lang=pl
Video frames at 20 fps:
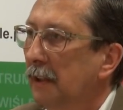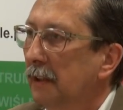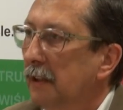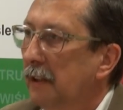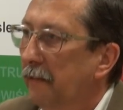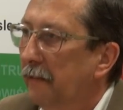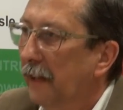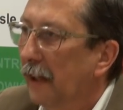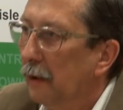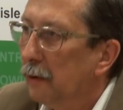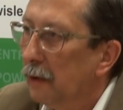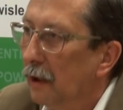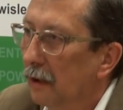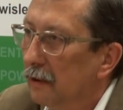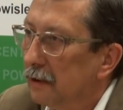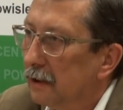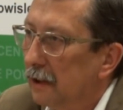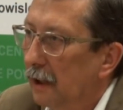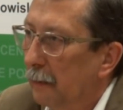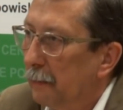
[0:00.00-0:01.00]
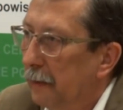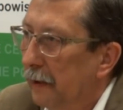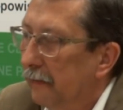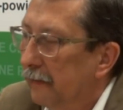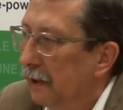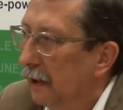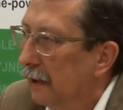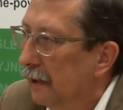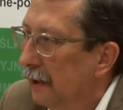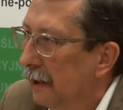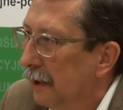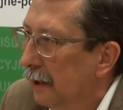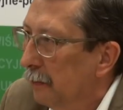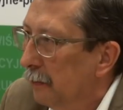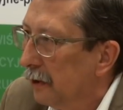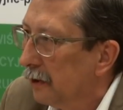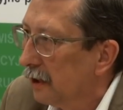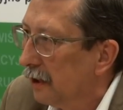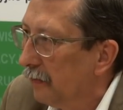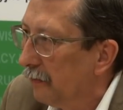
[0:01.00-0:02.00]
niwelująca pewne
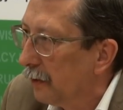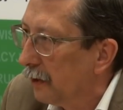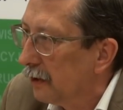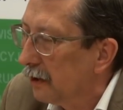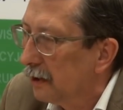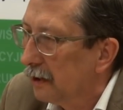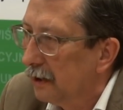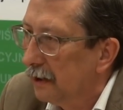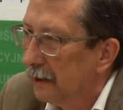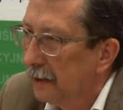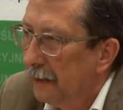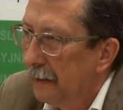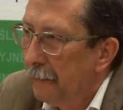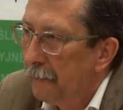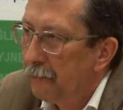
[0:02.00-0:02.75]
możliwości